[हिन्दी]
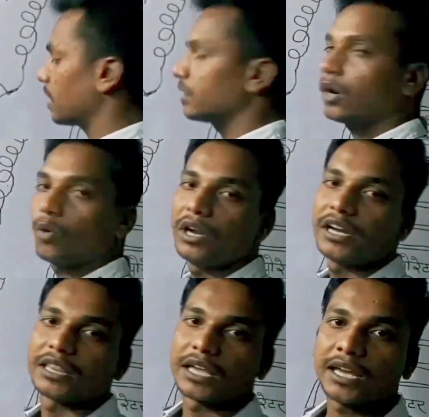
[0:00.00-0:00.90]
के अंदर ऑयल
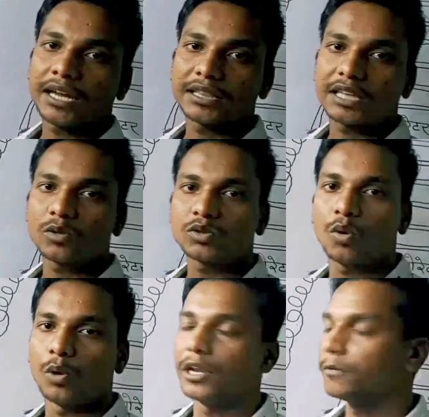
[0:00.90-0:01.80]
रहता है क्या रहता है दोस्तों
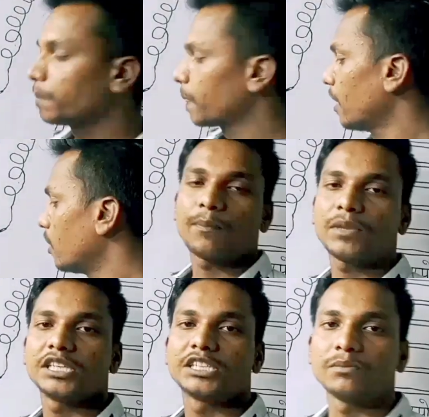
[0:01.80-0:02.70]
ऑयल
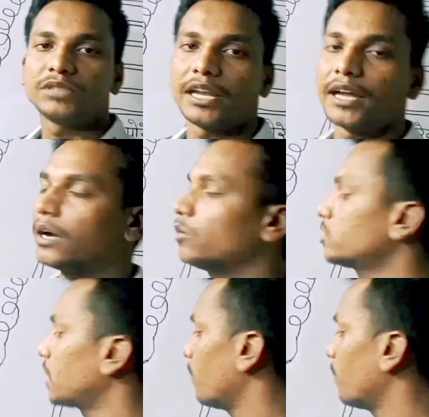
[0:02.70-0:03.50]
अपना सिस्टम चलेगा उस